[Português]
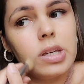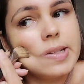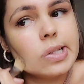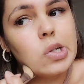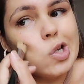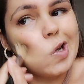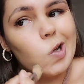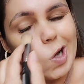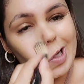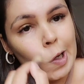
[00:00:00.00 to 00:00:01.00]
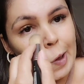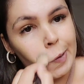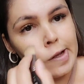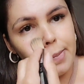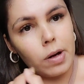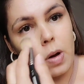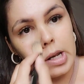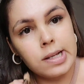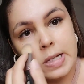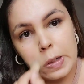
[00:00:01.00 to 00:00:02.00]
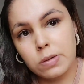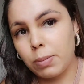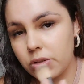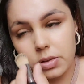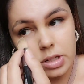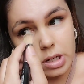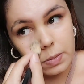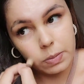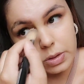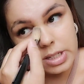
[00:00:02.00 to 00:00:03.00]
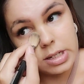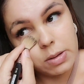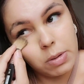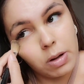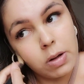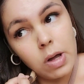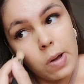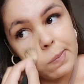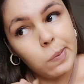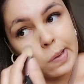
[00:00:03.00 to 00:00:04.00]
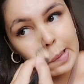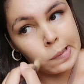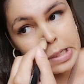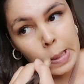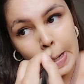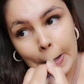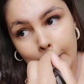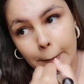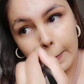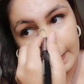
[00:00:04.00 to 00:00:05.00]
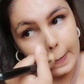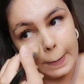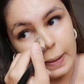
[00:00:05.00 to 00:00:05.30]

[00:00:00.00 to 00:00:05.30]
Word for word: E assim, gente, acho que não dá pra colar cílios postiços aqui por cima, porque senão assim,